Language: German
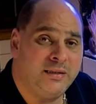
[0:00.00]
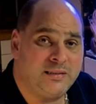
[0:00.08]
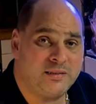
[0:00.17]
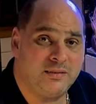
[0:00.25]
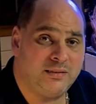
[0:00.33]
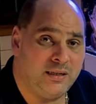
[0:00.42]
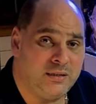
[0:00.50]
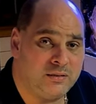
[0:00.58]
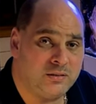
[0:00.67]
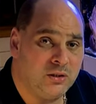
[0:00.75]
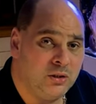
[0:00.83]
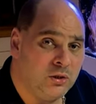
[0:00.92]
es
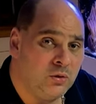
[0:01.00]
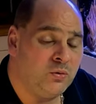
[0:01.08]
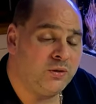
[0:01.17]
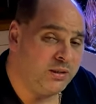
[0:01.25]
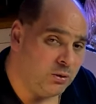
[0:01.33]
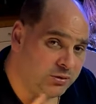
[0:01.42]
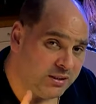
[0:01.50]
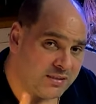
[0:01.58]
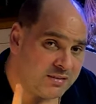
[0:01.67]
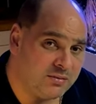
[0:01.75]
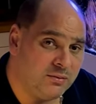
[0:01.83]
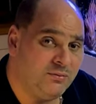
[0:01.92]
gedeiht und genau
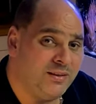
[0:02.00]
das